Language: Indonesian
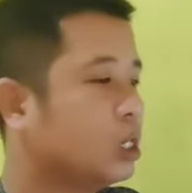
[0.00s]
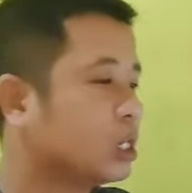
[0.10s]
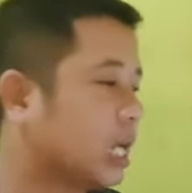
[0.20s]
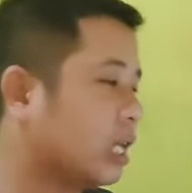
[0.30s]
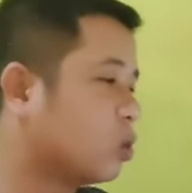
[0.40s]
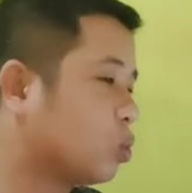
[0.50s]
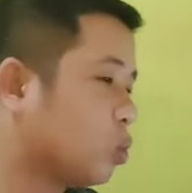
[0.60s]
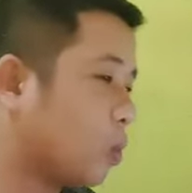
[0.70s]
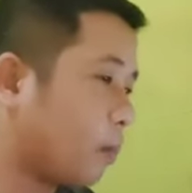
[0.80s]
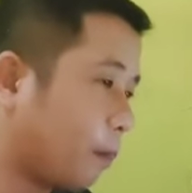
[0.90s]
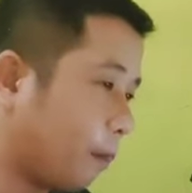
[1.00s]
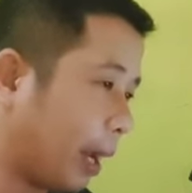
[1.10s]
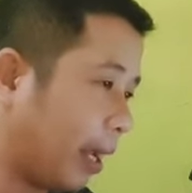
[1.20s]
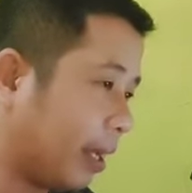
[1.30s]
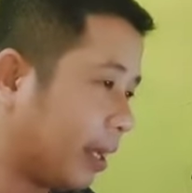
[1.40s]
1
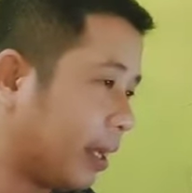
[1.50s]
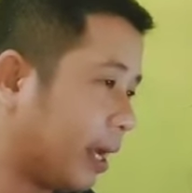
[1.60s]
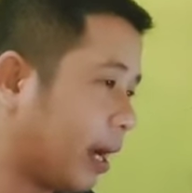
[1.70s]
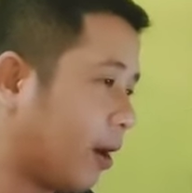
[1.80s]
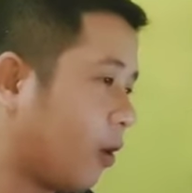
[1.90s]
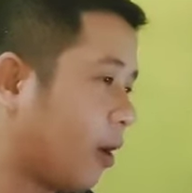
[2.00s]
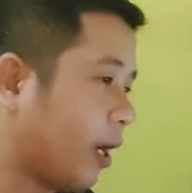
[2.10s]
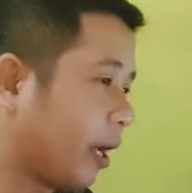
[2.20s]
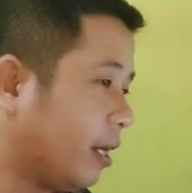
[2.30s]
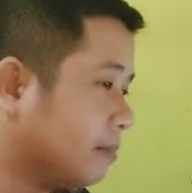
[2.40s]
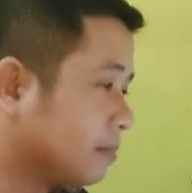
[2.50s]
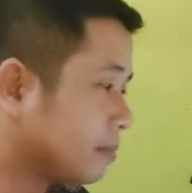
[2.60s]
Mei ya oke okay ya